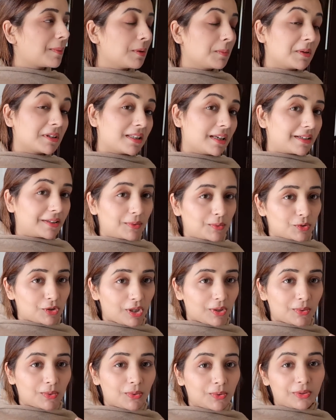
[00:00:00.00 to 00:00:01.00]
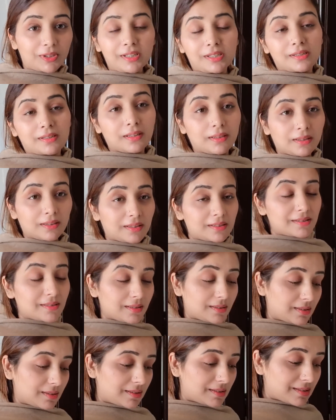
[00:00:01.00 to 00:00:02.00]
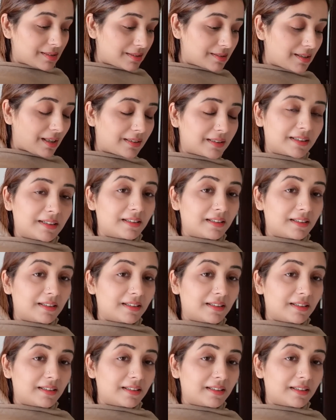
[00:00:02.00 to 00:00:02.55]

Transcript: हमें पता है कि रुषा को किस कदर किस कदर किस कदर ज़्यादा